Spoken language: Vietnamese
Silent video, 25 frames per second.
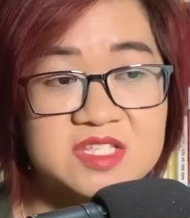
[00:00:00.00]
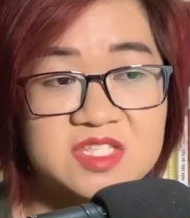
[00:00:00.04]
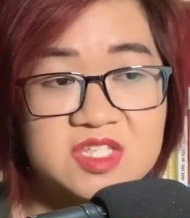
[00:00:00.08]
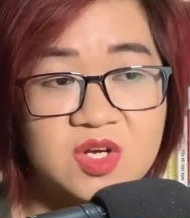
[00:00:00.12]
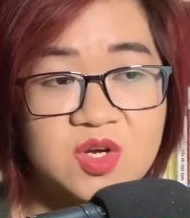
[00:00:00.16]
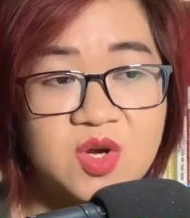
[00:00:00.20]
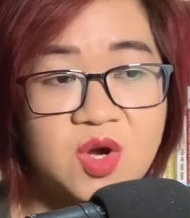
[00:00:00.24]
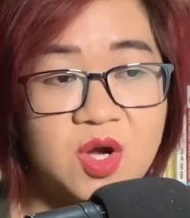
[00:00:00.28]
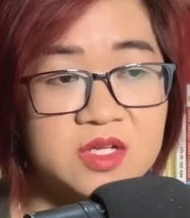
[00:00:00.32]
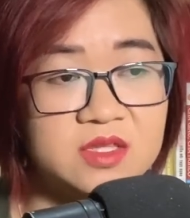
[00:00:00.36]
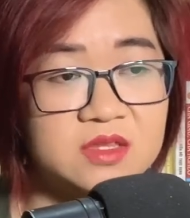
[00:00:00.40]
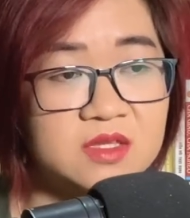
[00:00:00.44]

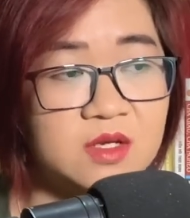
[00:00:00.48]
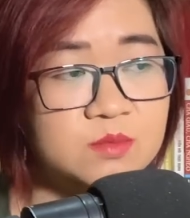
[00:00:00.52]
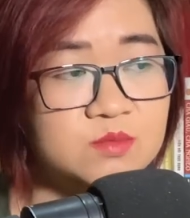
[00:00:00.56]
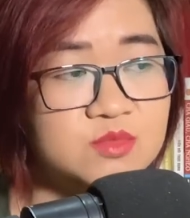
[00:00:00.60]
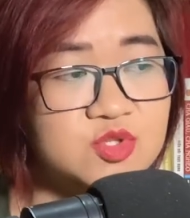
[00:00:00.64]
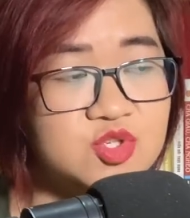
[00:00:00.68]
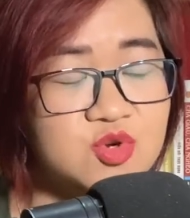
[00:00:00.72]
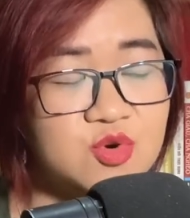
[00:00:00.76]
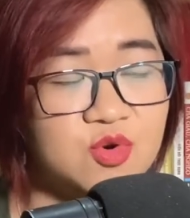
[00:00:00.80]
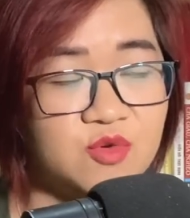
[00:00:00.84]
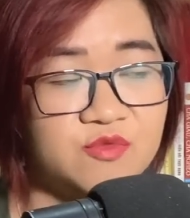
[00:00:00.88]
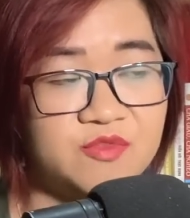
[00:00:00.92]
sẽ gọi tông
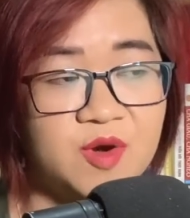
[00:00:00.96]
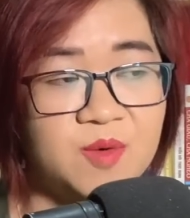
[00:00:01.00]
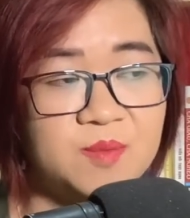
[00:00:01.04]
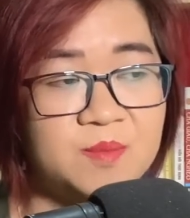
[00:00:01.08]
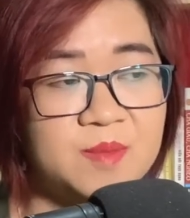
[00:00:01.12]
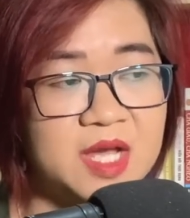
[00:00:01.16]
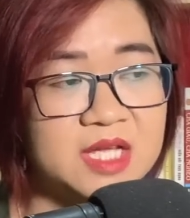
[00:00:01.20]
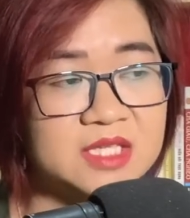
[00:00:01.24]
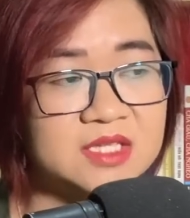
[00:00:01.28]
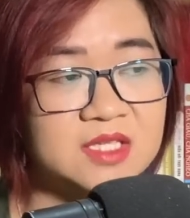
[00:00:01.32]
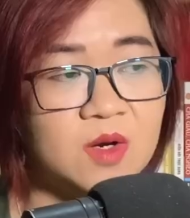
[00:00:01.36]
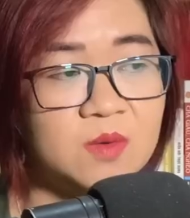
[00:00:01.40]
chủ Phong
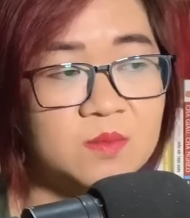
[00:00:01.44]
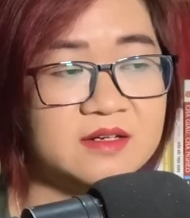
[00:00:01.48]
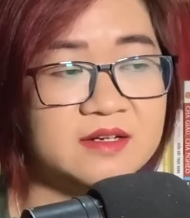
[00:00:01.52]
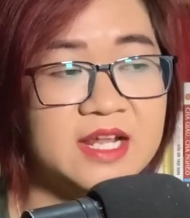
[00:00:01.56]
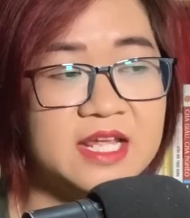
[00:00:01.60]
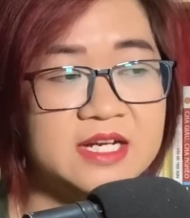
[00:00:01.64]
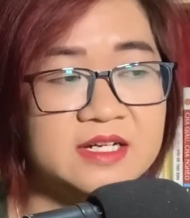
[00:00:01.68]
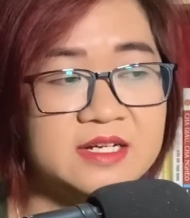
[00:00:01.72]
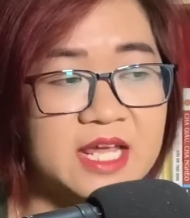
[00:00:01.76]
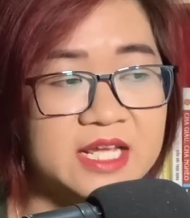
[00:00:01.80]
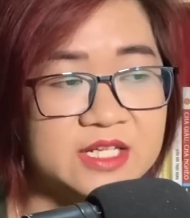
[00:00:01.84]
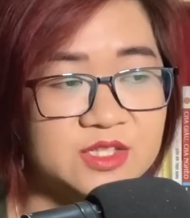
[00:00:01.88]
Ma Tông
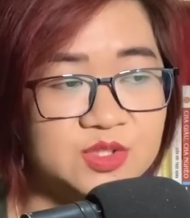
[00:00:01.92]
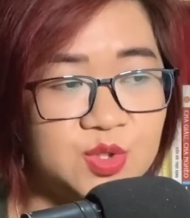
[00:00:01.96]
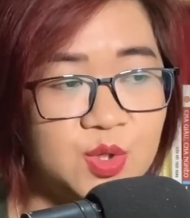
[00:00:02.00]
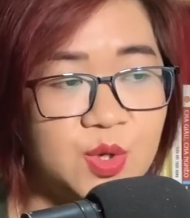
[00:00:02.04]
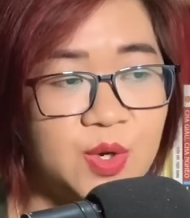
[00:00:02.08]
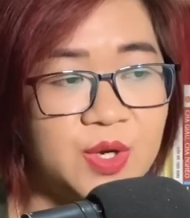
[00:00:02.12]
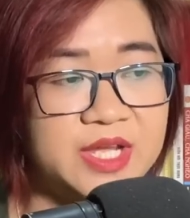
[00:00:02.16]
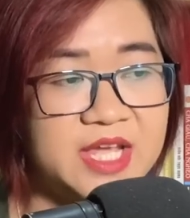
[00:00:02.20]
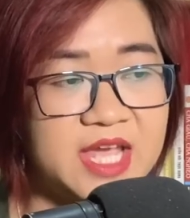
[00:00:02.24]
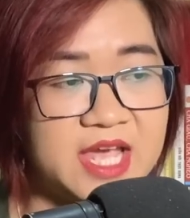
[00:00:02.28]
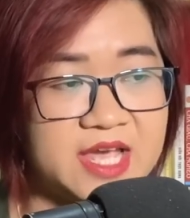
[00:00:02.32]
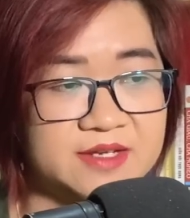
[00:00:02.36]
đến đánh
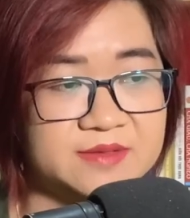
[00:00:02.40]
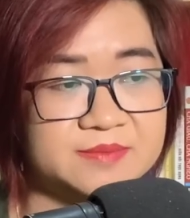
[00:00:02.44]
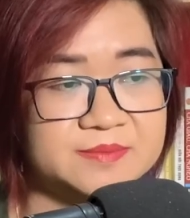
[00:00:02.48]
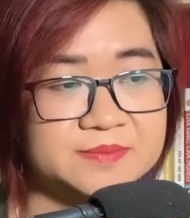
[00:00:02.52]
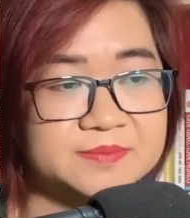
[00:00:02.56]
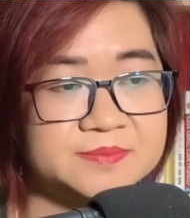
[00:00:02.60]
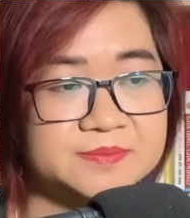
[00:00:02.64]
tôi à?